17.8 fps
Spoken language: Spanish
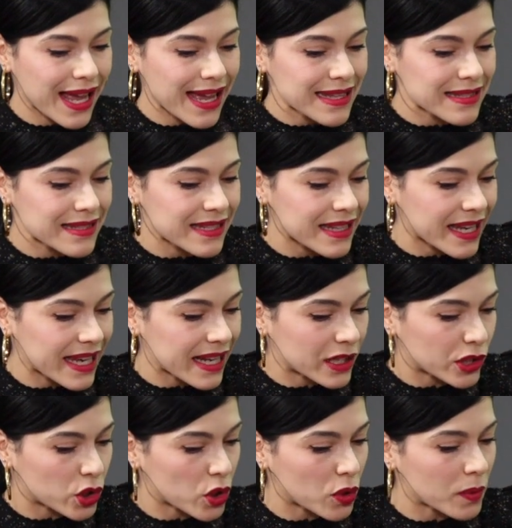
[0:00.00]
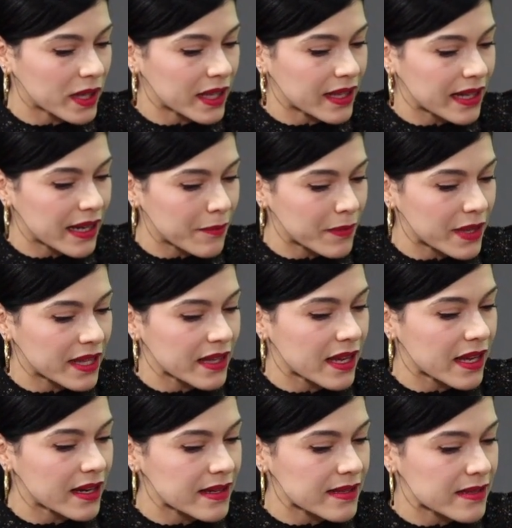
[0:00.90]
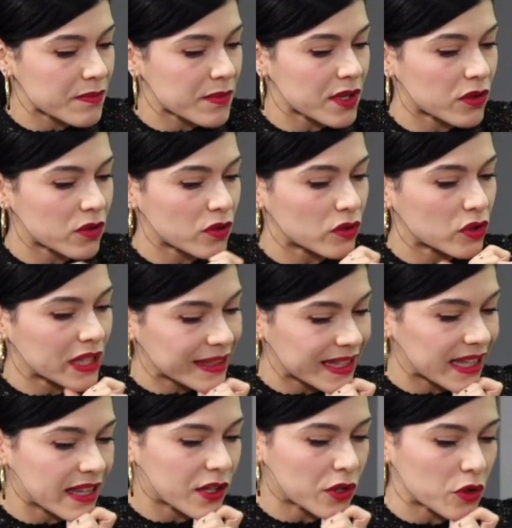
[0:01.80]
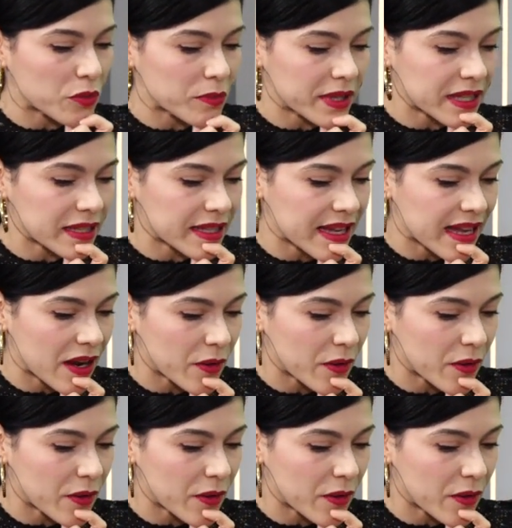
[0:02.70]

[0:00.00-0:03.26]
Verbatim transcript: casi el doble de la media de crecimiento desde 2010.